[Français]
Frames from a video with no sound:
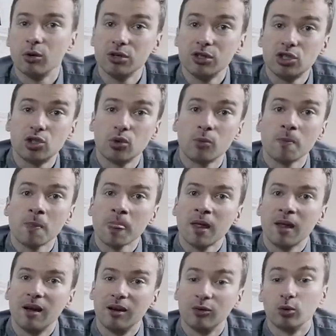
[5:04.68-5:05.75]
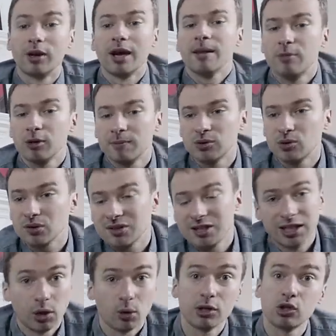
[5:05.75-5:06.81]
religions, euh, donc à l'époque bien sûr
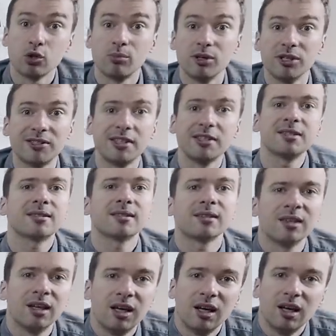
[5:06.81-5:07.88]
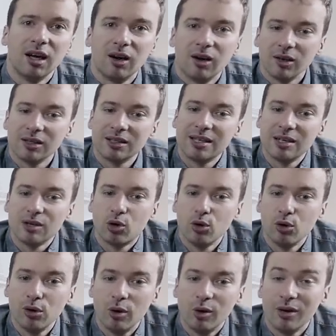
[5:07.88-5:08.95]
c'était des religions polythéistes, hein, euh, que
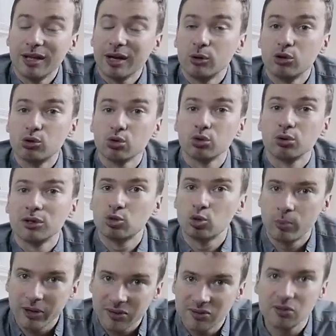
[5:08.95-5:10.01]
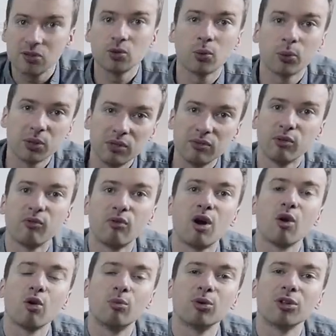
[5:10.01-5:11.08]
euh, les religions sont des superstitions et qu'il faut
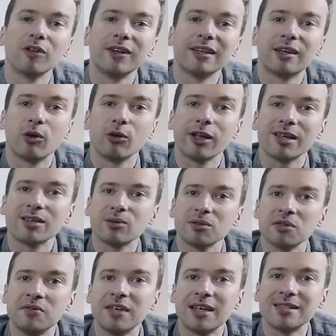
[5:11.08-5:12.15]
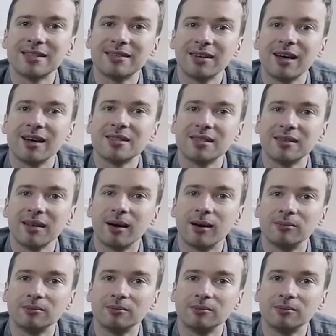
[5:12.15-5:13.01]
voir le monde avec un regard scientifique, etc. etc.